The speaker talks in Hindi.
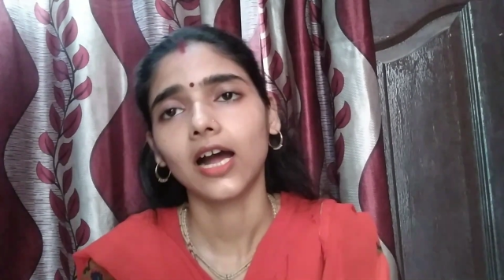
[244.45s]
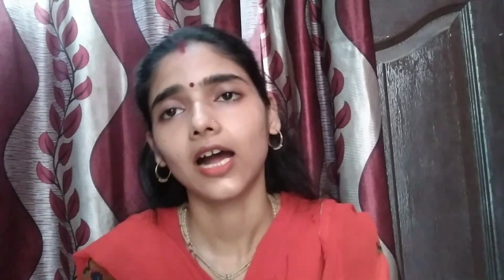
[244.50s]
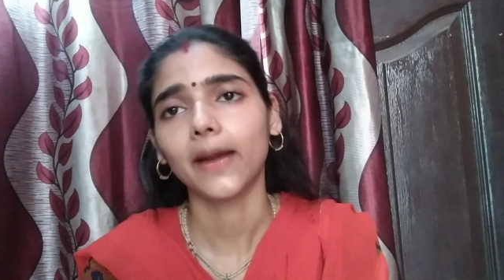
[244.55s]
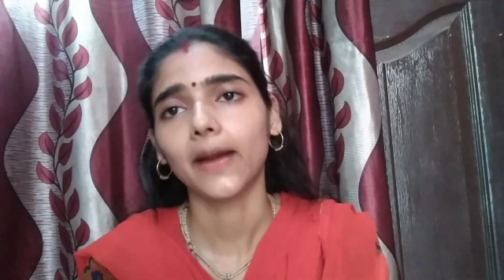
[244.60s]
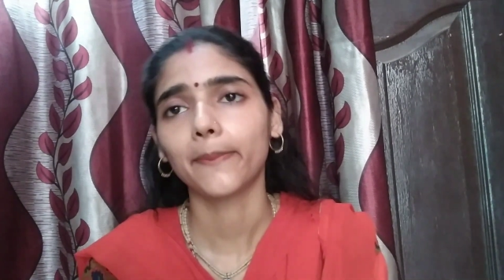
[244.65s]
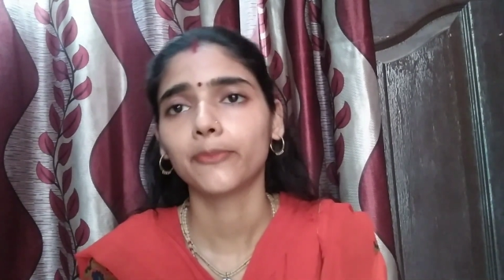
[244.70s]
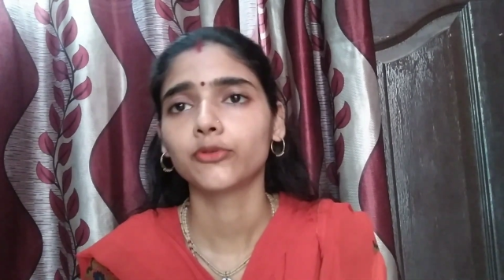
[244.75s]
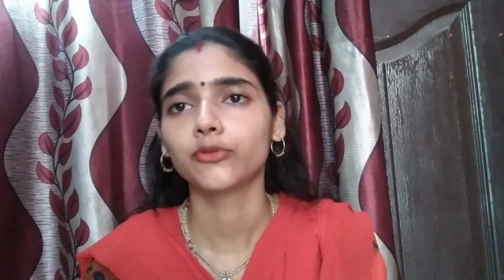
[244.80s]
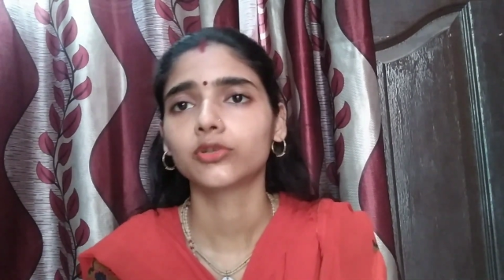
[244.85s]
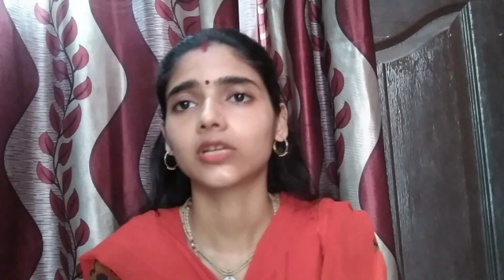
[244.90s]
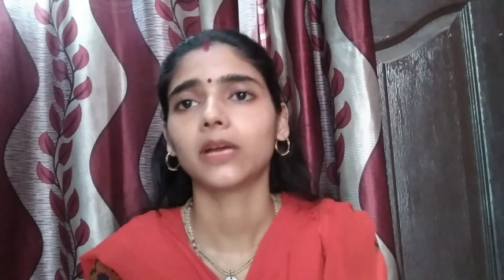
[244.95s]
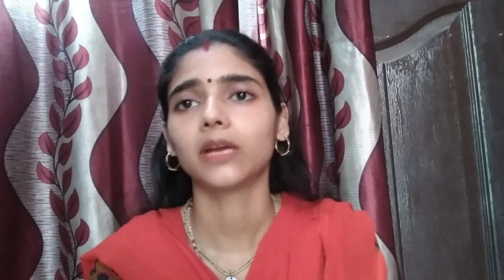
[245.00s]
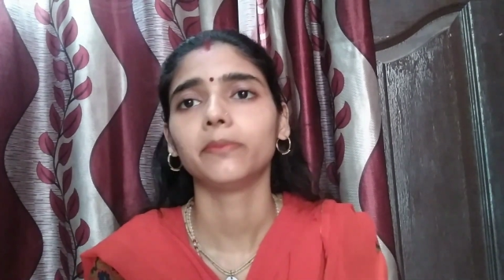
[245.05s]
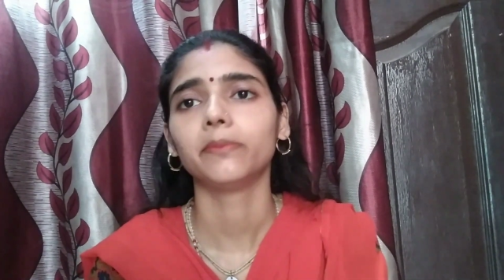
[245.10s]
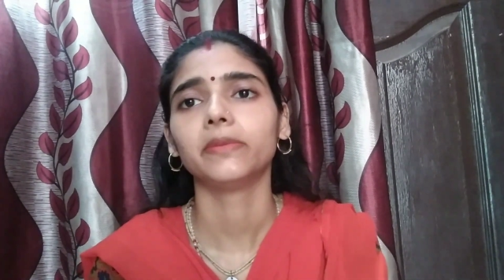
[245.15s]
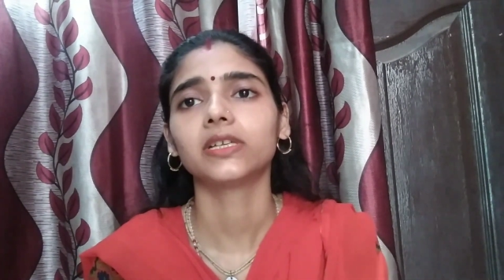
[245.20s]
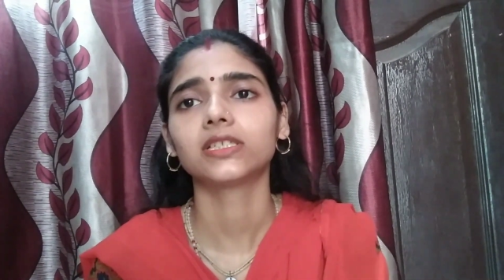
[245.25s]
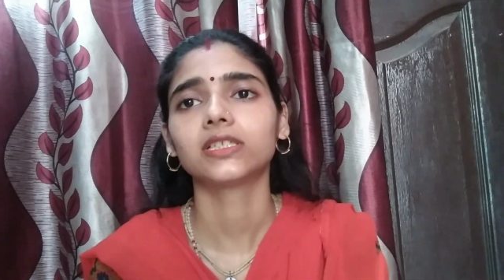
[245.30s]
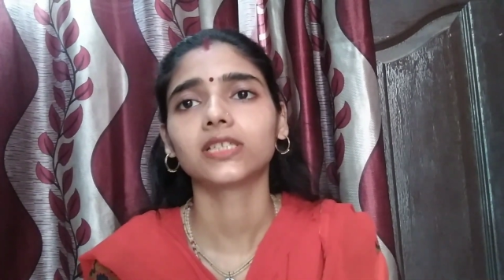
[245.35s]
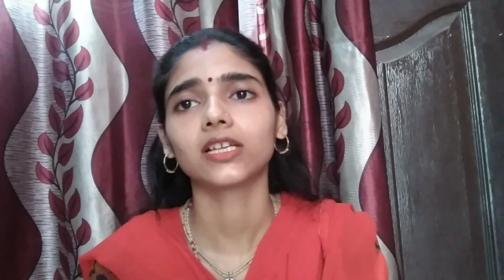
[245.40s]
आप उसका
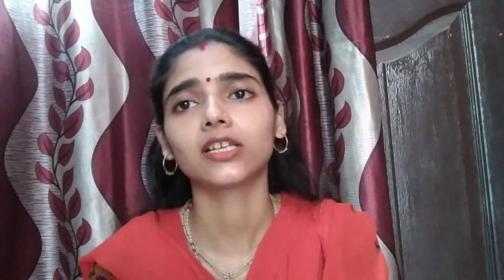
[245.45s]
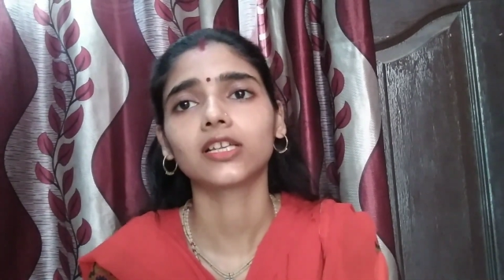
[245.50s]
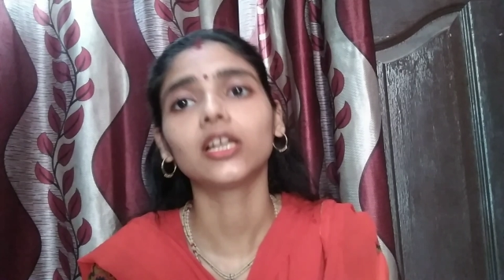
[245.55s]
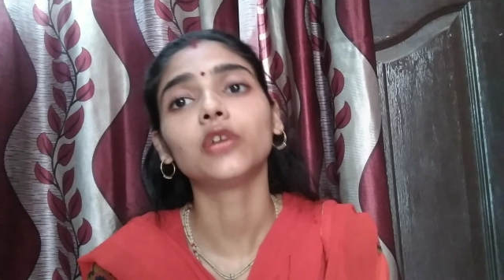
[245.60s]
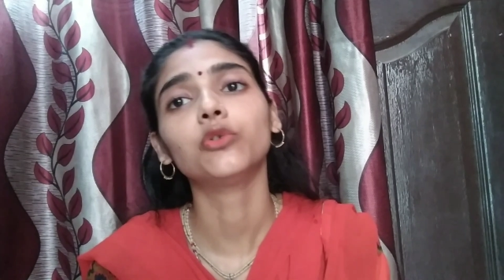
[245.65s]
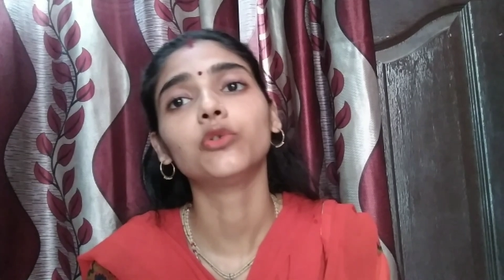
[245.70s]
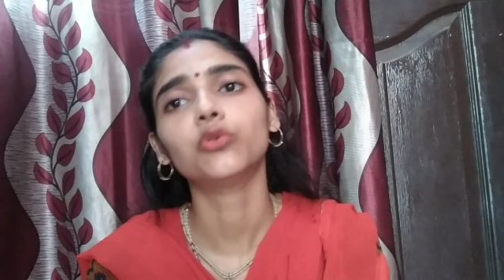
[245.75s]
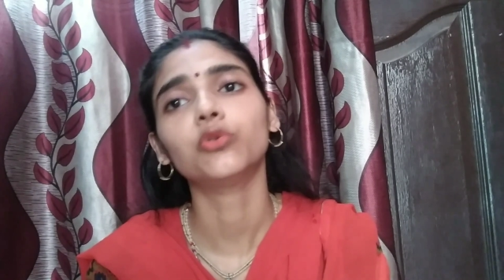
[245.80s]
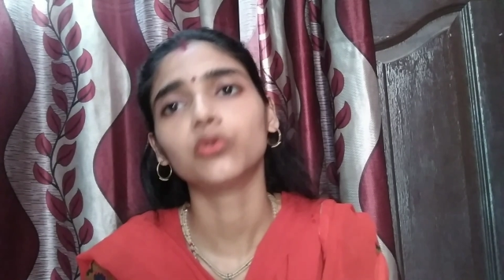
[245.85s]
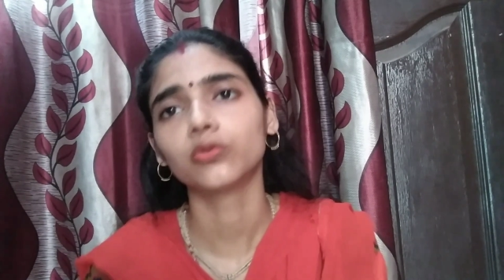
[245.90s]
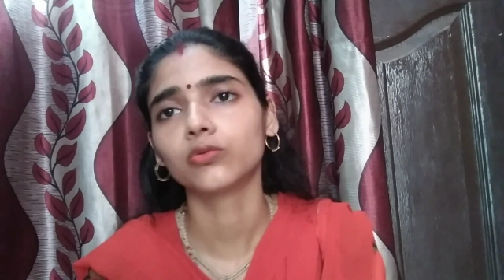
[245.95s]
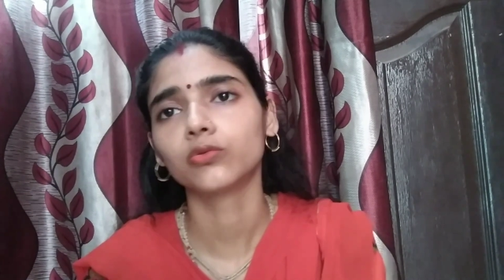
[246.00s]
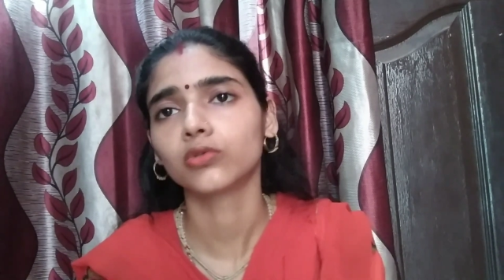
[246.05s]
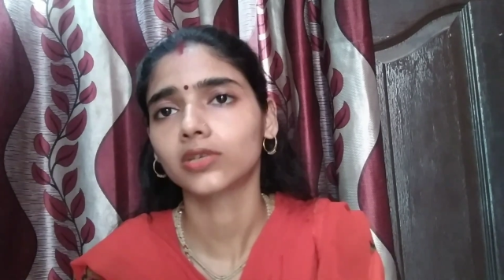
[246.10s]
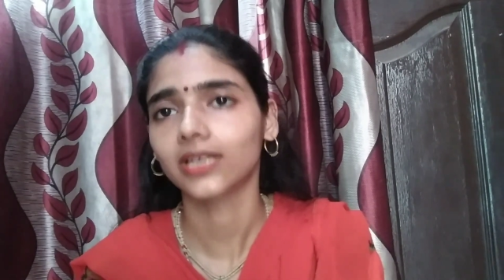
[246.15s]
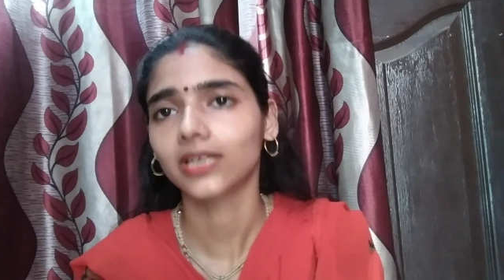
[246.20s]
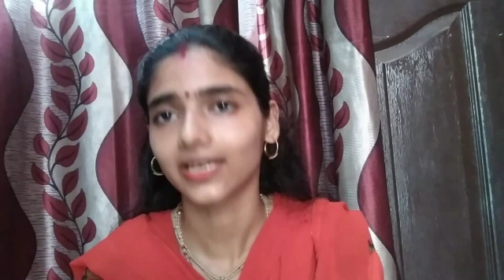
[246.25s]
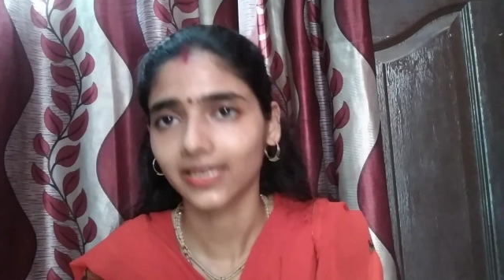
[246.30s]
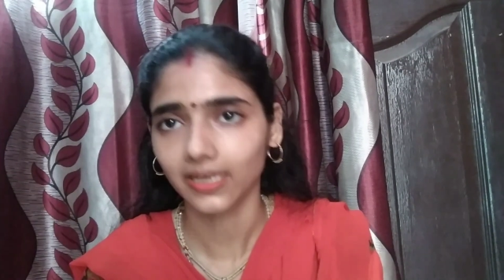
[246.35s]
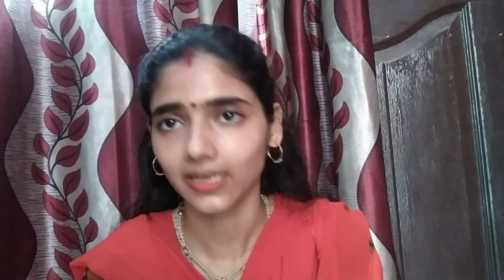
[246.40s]
मिक्स करके घूट घूट
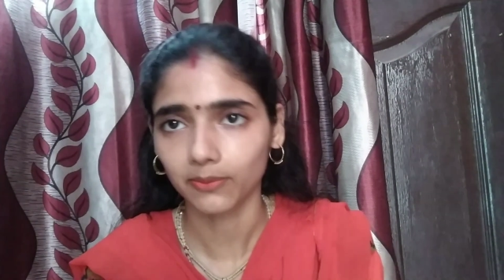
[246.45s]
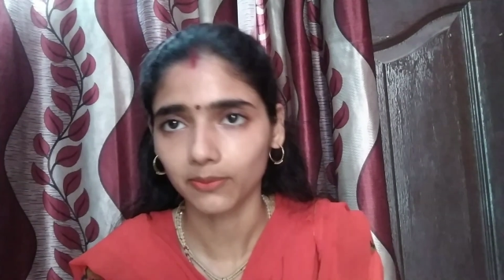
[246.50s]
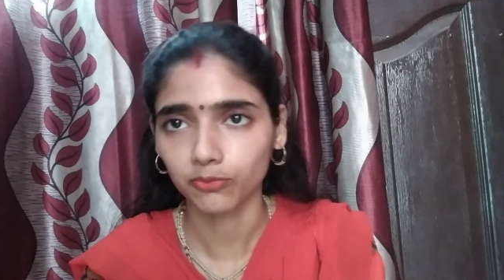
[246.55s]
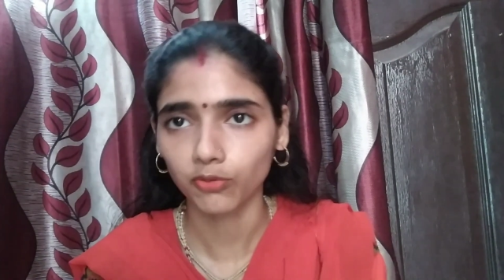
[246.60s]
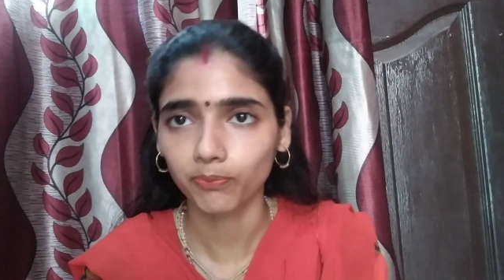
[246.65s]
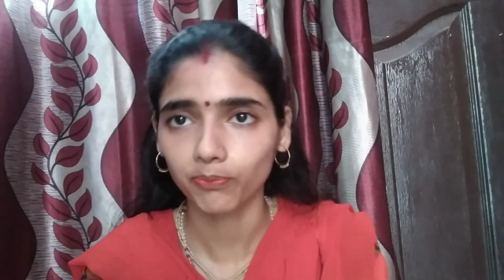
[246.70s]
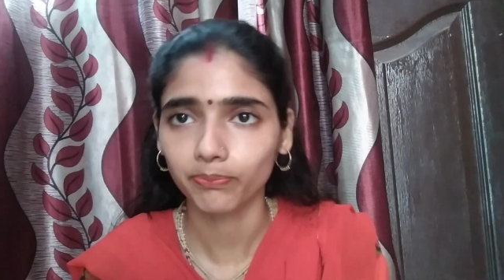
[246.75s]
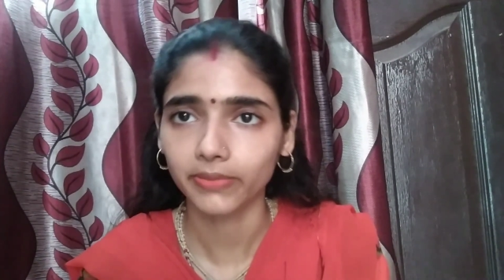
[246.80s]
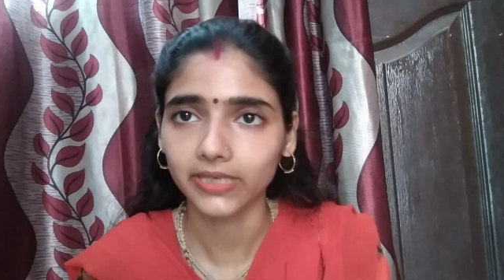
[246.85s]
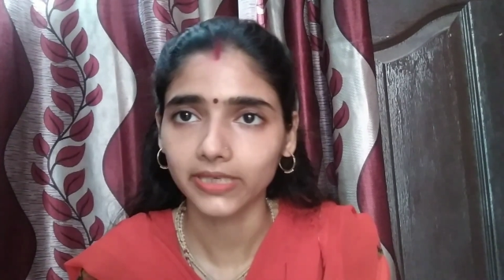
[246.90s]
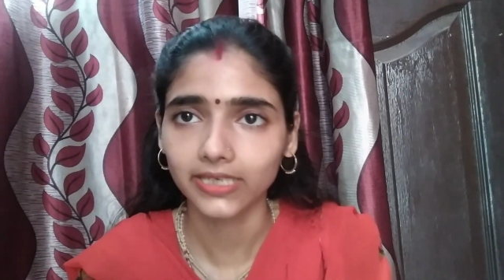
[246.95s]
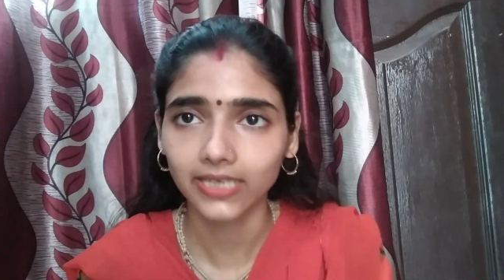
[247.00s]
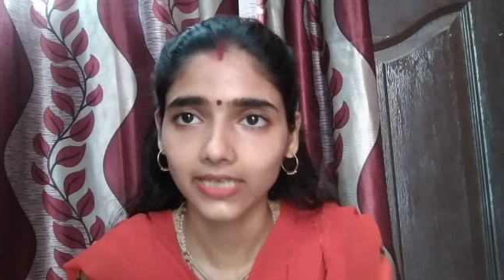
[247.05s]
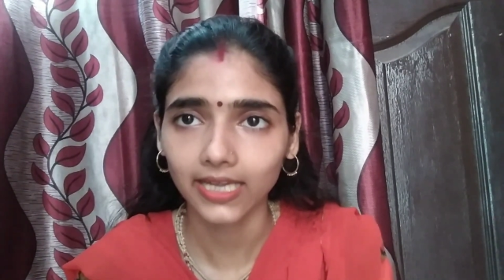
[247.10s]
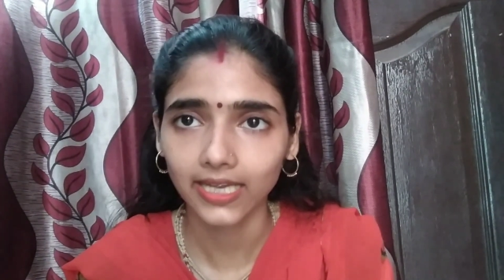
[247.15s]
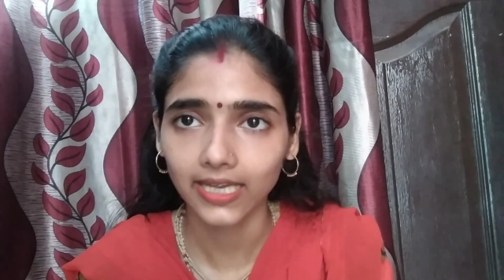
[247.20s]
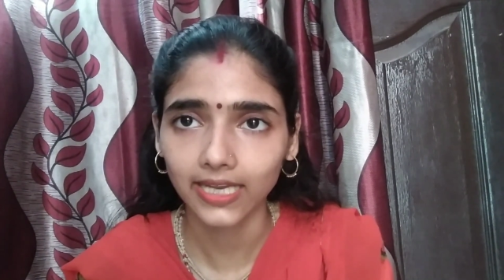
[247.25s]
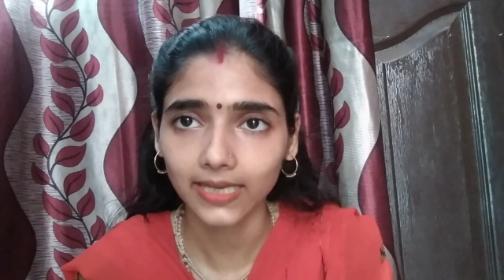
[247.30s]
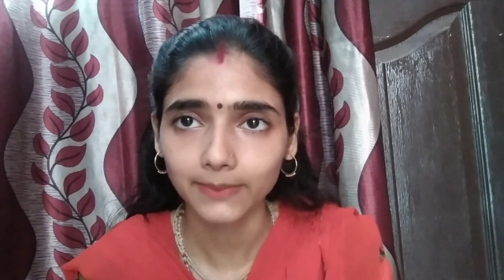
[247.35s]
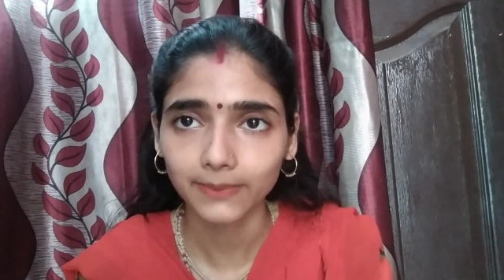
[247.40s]
करके आपको पीना
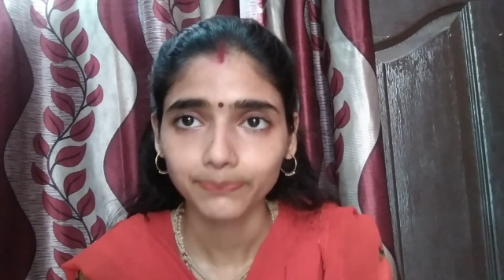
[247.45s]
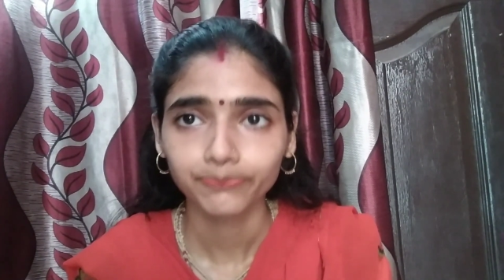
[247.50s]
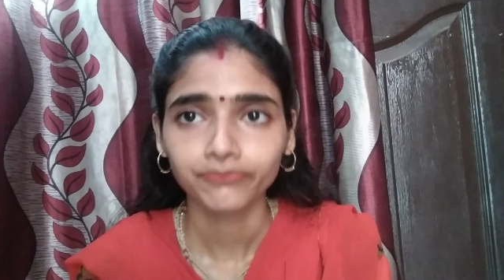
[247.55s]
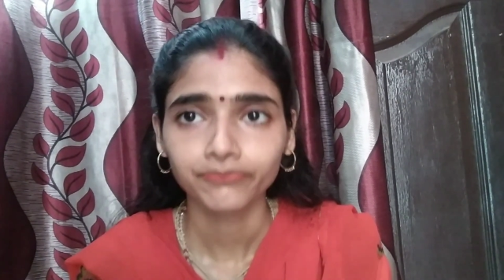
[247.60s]
है